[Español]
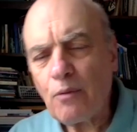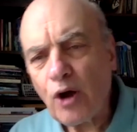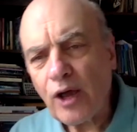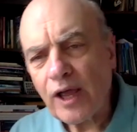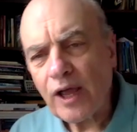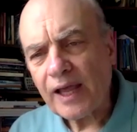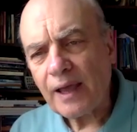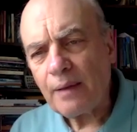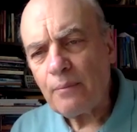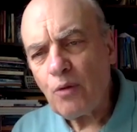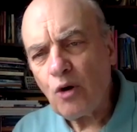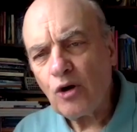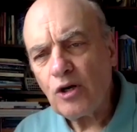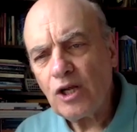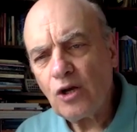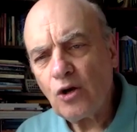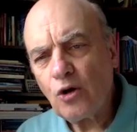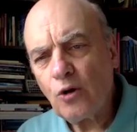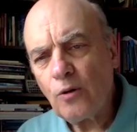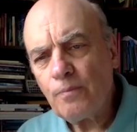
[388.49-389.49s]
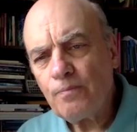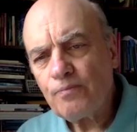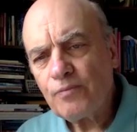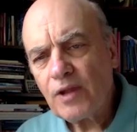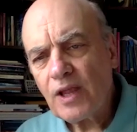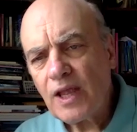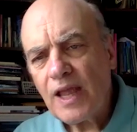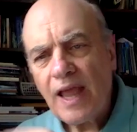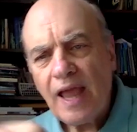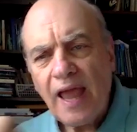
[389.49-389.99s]
hegemónico
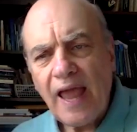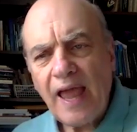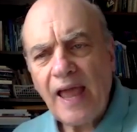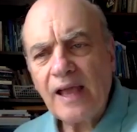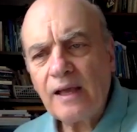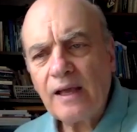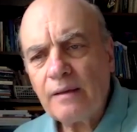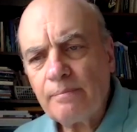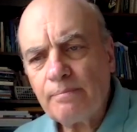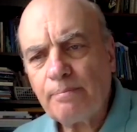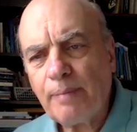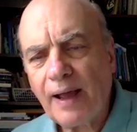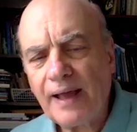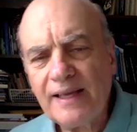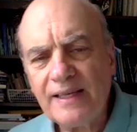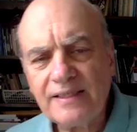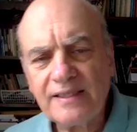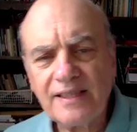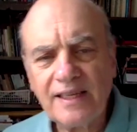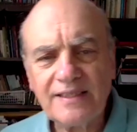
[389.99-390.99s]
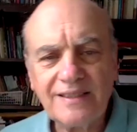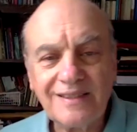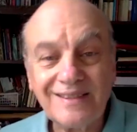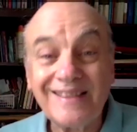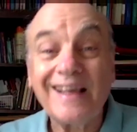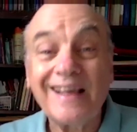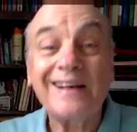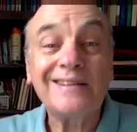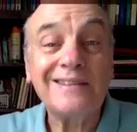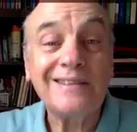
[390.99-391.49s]
en países
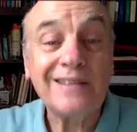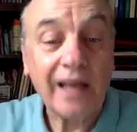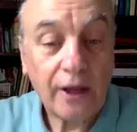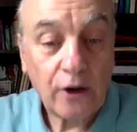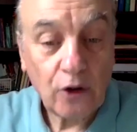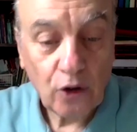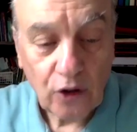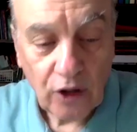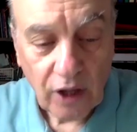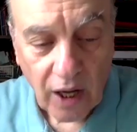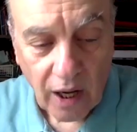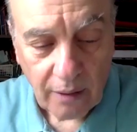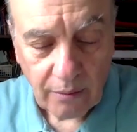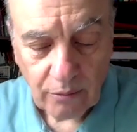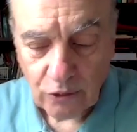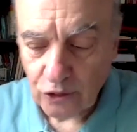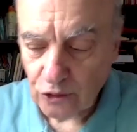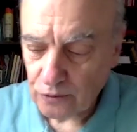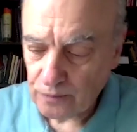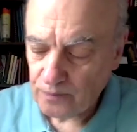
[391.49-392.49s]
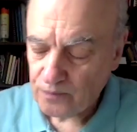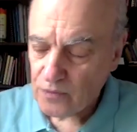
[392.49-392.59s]
terceros, digamos.